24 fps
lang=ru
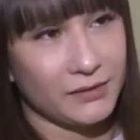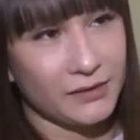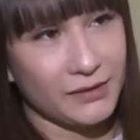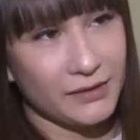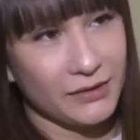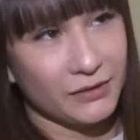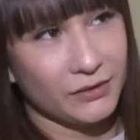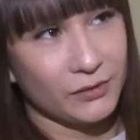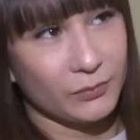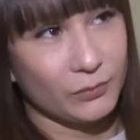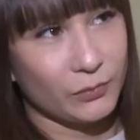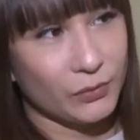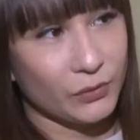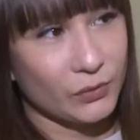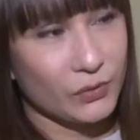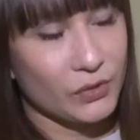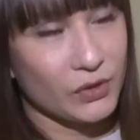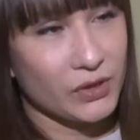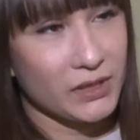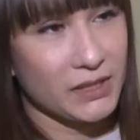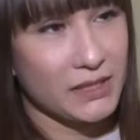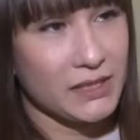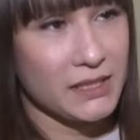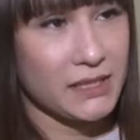Делаем,
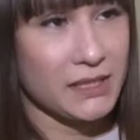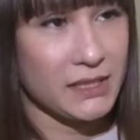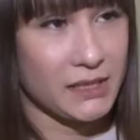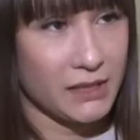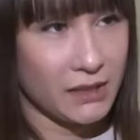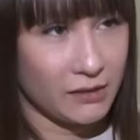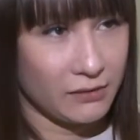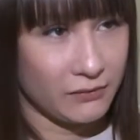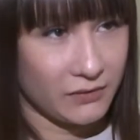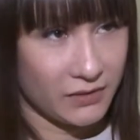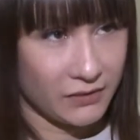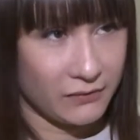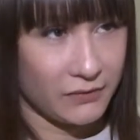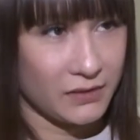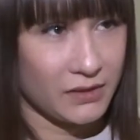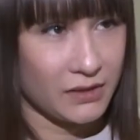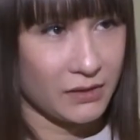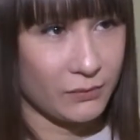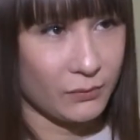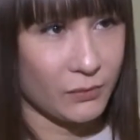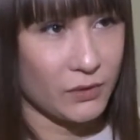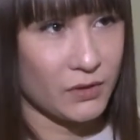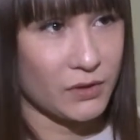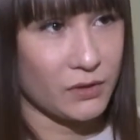получается, изделия в
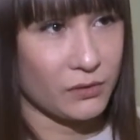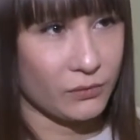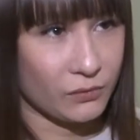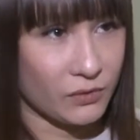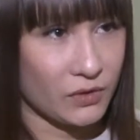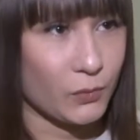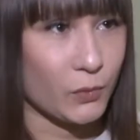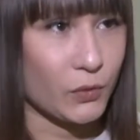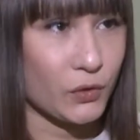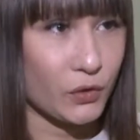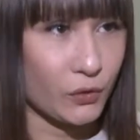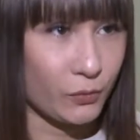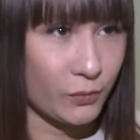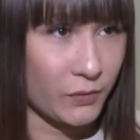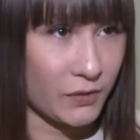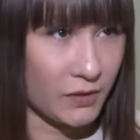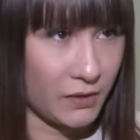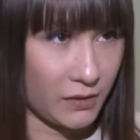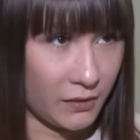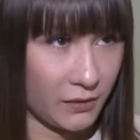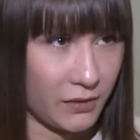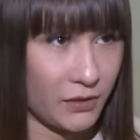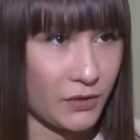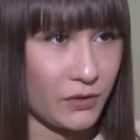зависимости от
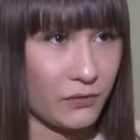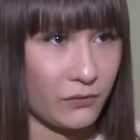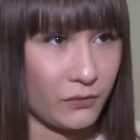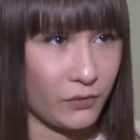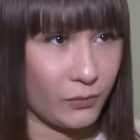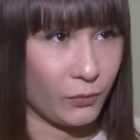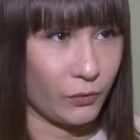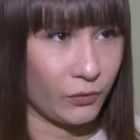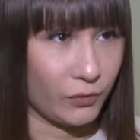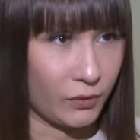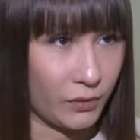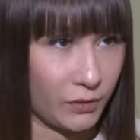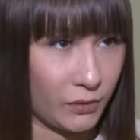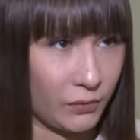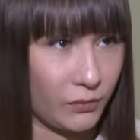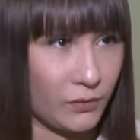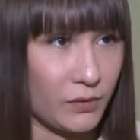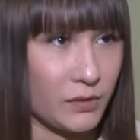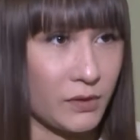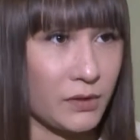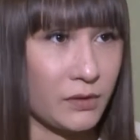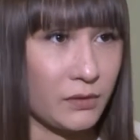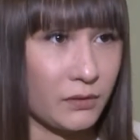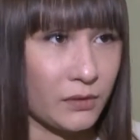способности каждого ребенка. То
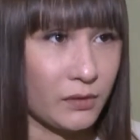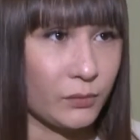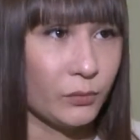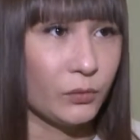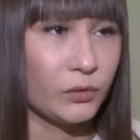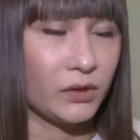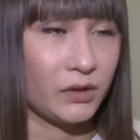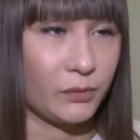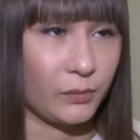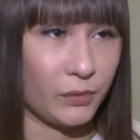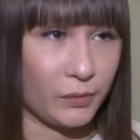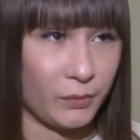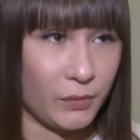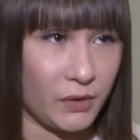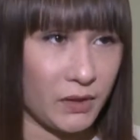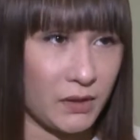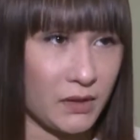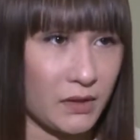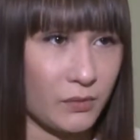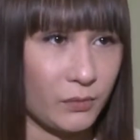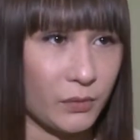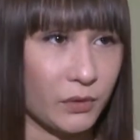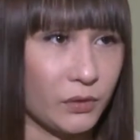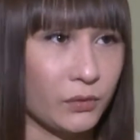есть кому-то, например,
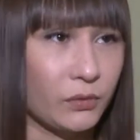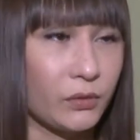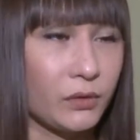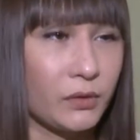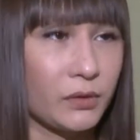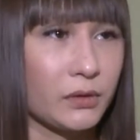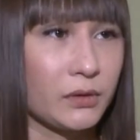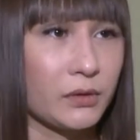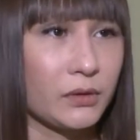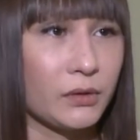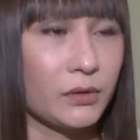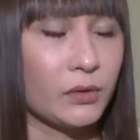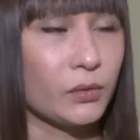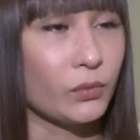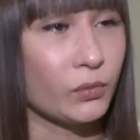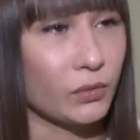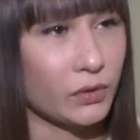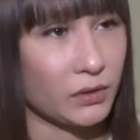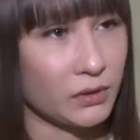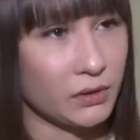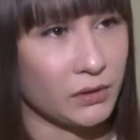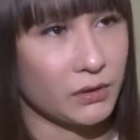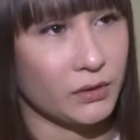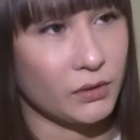если моторика
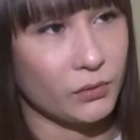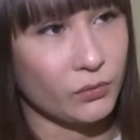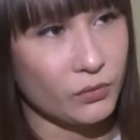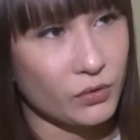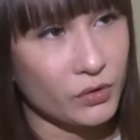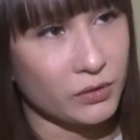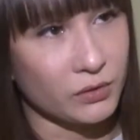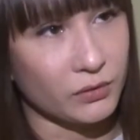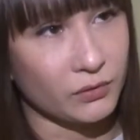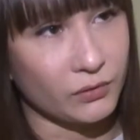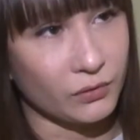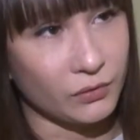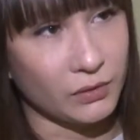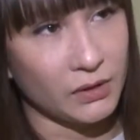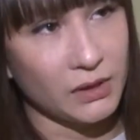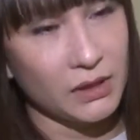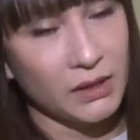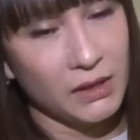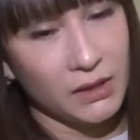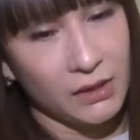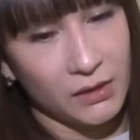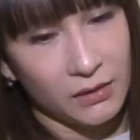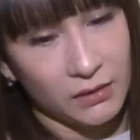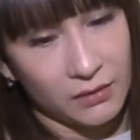рук, она нарушена, то
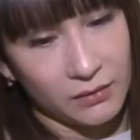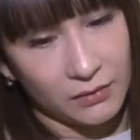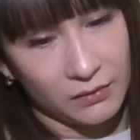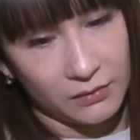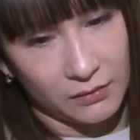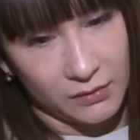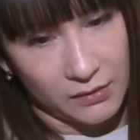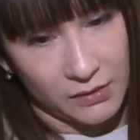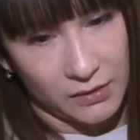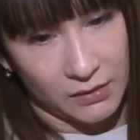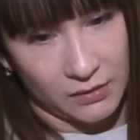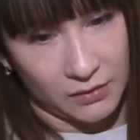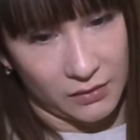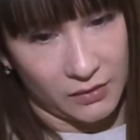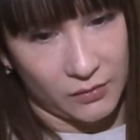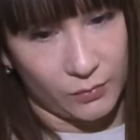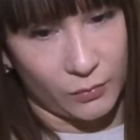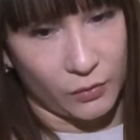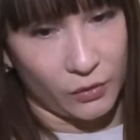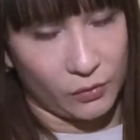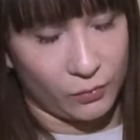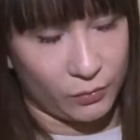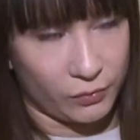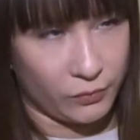где-то с
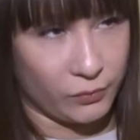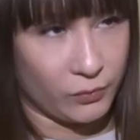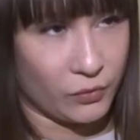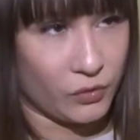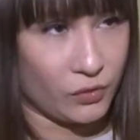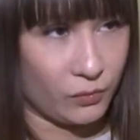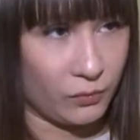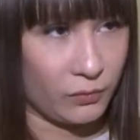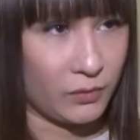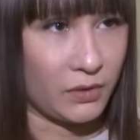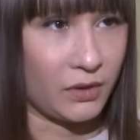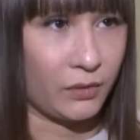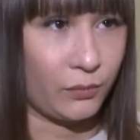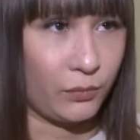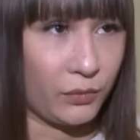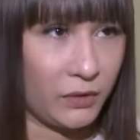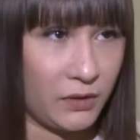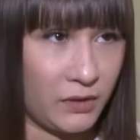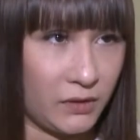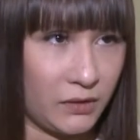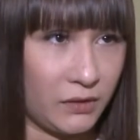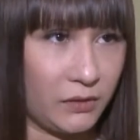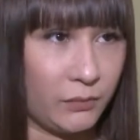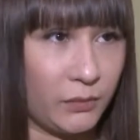моей помощью мы как бы
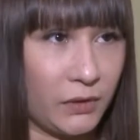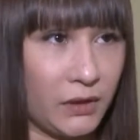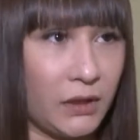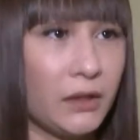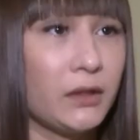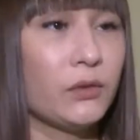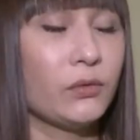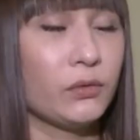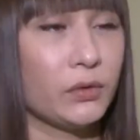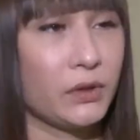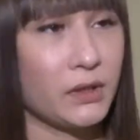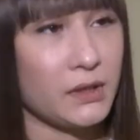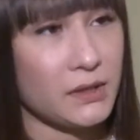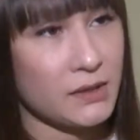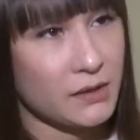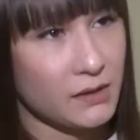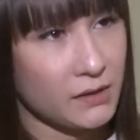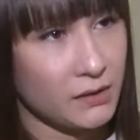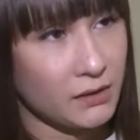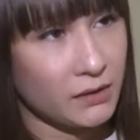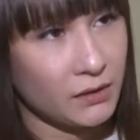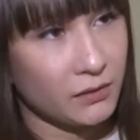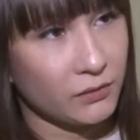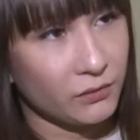делаем такие легкие
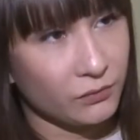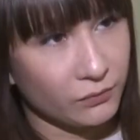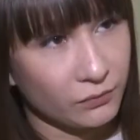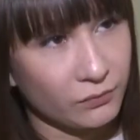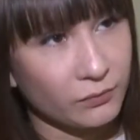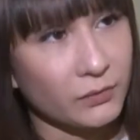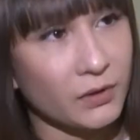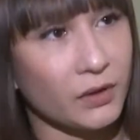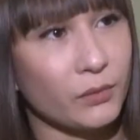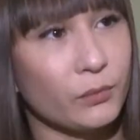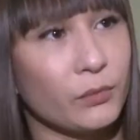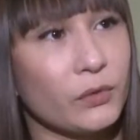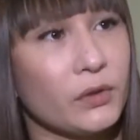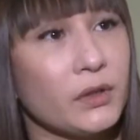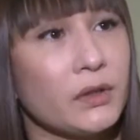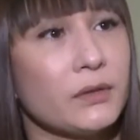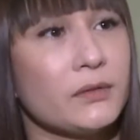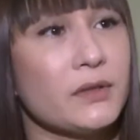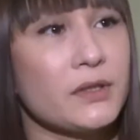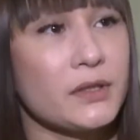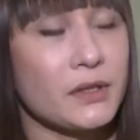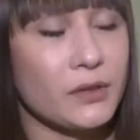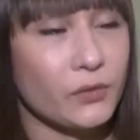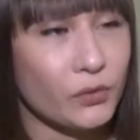изделия, но как бы
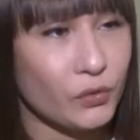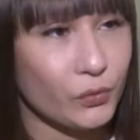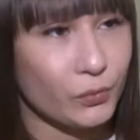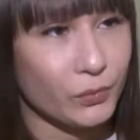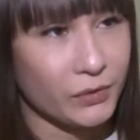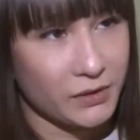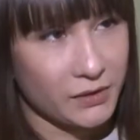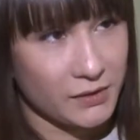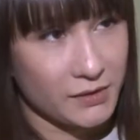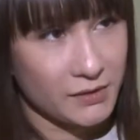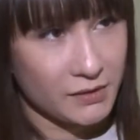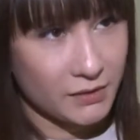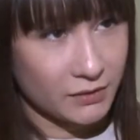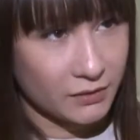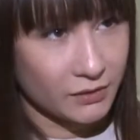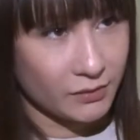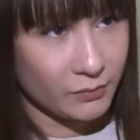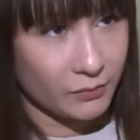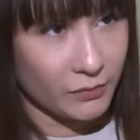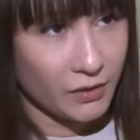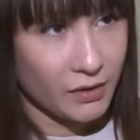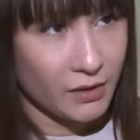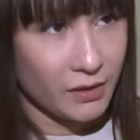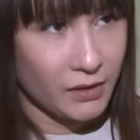все равно мы их
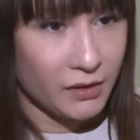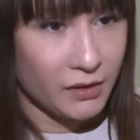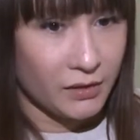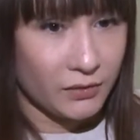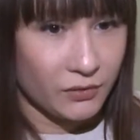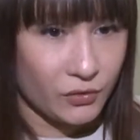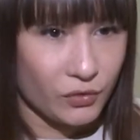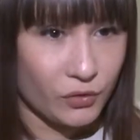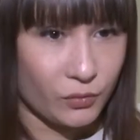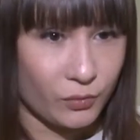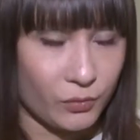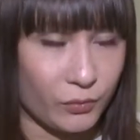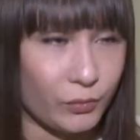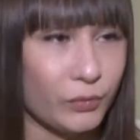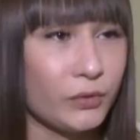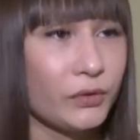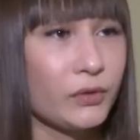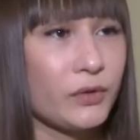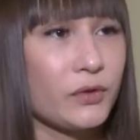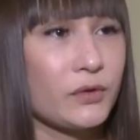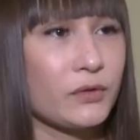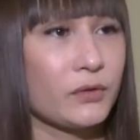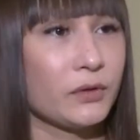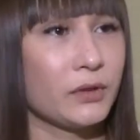делаем, чтобы
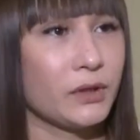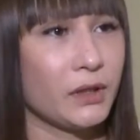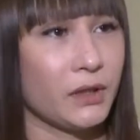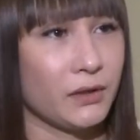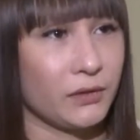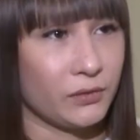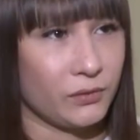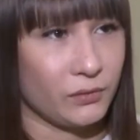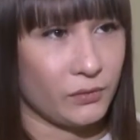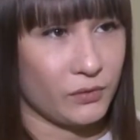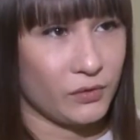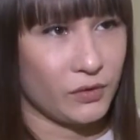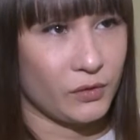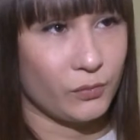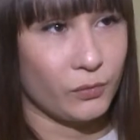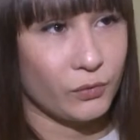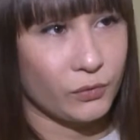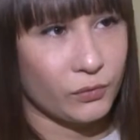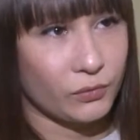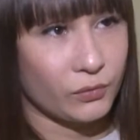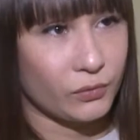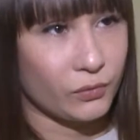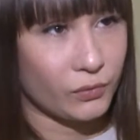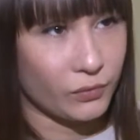был результат. То есть
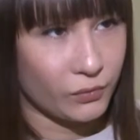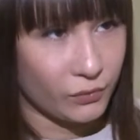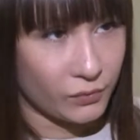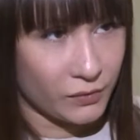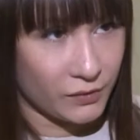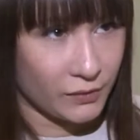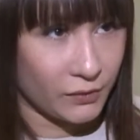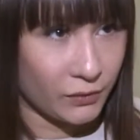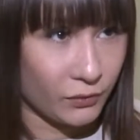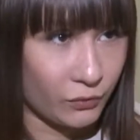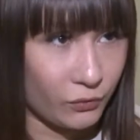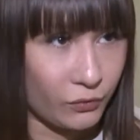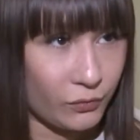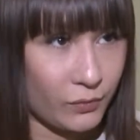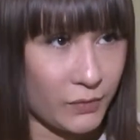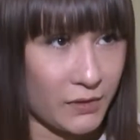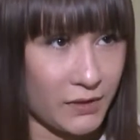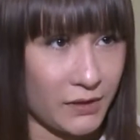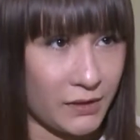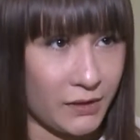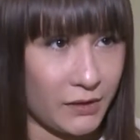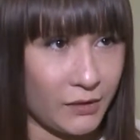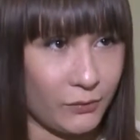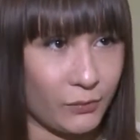ребенок уходит с готовым
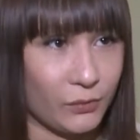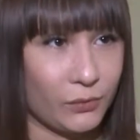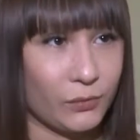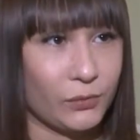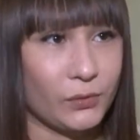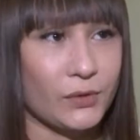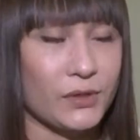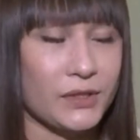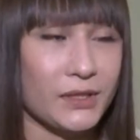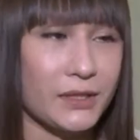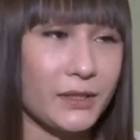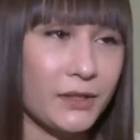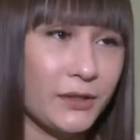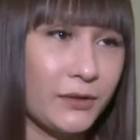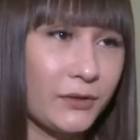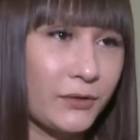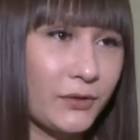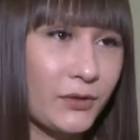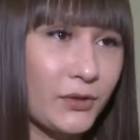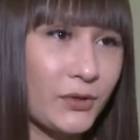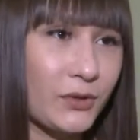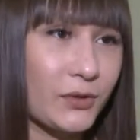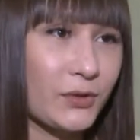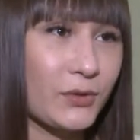изделием, он уходит с
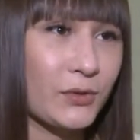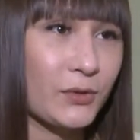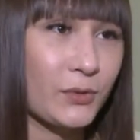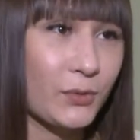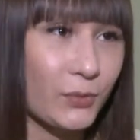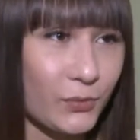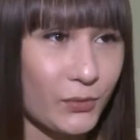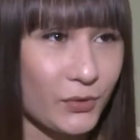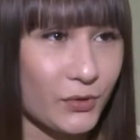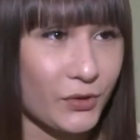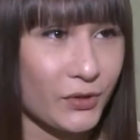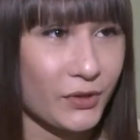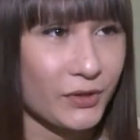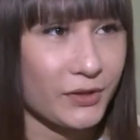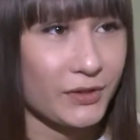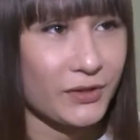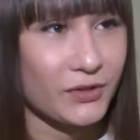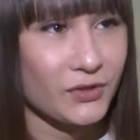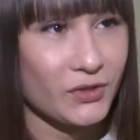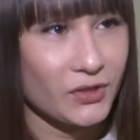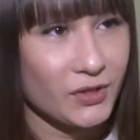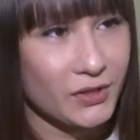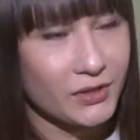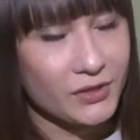тарелочкой, с кружечкой,
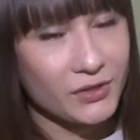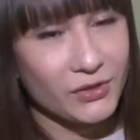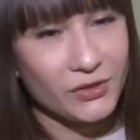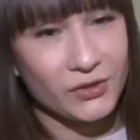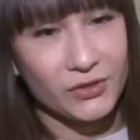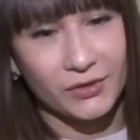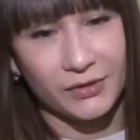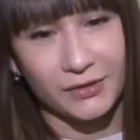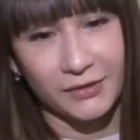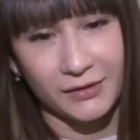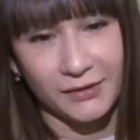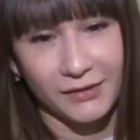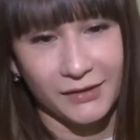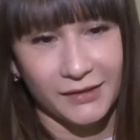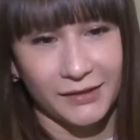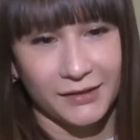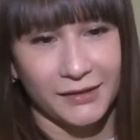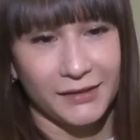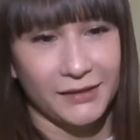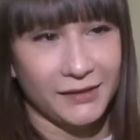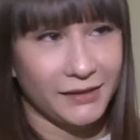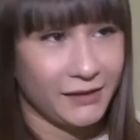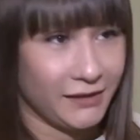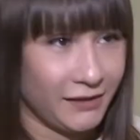с чашечкой,
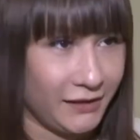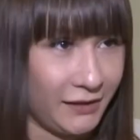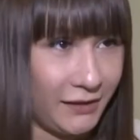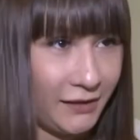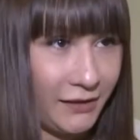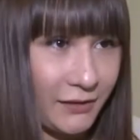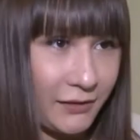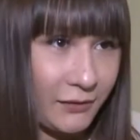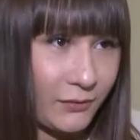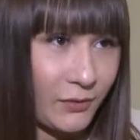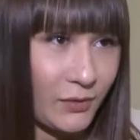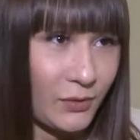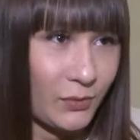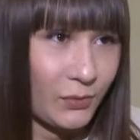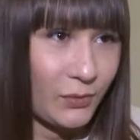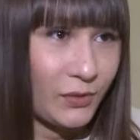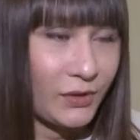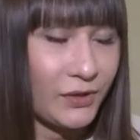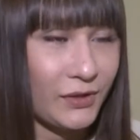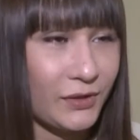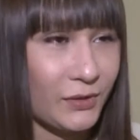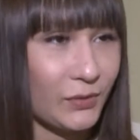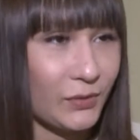и это все их